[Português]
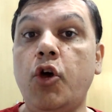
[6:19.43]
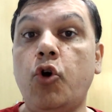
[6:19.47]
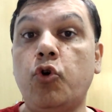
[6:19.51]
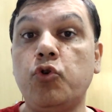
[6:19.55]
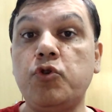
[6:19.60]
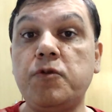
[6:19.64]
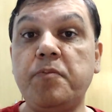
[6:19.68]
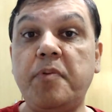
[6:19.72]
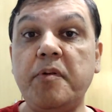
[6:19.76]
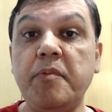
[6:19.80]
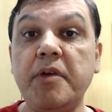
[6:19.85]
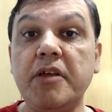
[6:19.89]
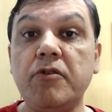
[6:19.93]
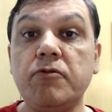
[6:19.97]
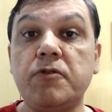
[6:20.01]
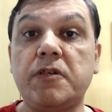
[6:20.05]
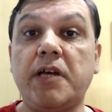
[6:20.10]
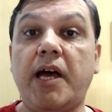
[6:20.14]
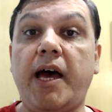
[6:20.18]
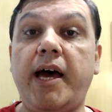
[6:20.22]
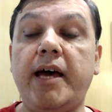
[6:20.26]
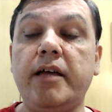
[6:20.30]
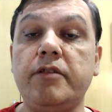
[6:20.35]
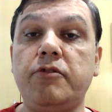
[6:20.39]
Os primeiros
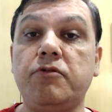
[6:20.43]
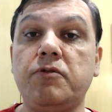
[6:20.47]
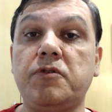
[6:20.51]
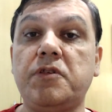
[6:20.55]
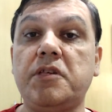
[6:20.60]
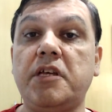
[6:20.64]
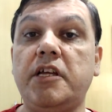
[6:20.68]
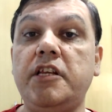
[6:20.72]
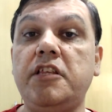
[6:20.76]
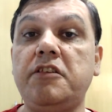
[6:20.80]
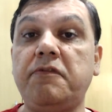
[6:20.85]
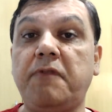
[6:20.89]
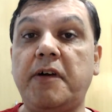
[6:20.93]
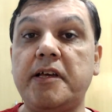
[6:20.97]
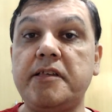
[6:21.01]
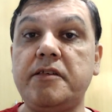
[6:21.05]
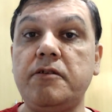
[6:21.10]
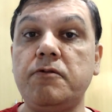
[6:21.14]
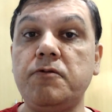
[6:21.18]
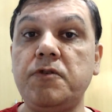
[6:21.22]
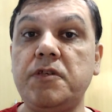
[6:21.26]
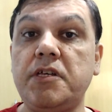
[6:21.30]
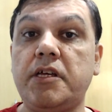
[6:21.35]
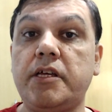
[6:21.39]
rádios, eles
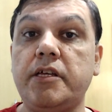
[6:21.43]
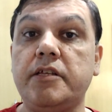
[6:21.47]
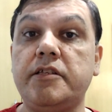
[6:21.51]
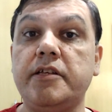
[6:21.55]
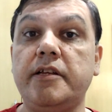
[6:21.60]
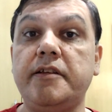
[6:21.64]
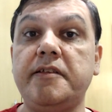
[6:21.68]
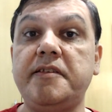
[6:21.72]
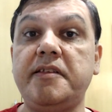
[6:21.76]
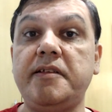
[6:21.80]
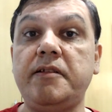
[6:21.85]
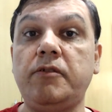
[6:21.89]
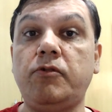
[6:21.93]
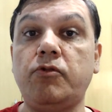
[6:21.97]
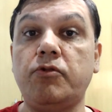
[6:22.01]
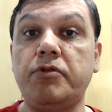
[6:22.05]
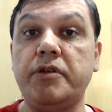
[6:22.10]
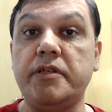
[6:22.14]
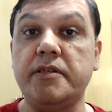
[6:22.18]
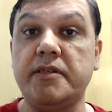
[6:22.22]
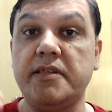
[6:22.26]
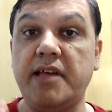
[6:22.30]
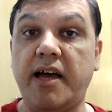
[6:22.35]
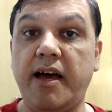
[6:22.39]
faziam o seguinte, eles
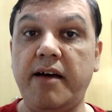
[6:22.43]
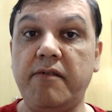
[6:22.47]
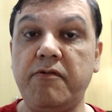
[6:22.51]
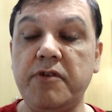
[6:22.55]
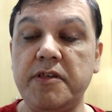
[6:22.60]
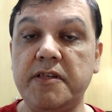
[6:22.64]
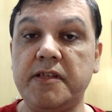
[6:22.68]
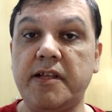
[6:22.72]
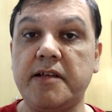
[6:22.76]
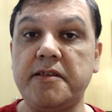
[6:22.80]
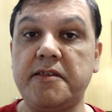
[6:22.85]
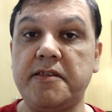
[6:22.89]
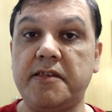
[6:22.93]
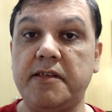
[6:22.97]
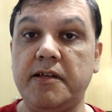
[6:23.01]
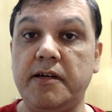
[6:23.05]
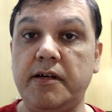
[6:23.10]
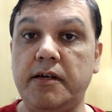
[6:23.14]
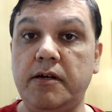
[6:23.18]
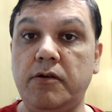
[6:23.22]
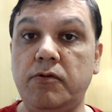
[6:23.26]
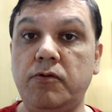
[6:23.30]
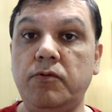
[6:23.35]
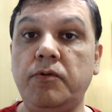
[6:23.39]
sintonizavam a
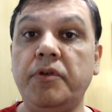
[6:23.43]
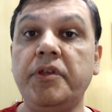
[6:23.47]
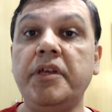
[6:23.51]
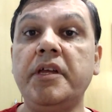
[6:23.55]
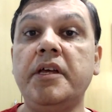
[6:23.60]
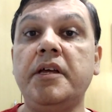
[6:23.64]
estação,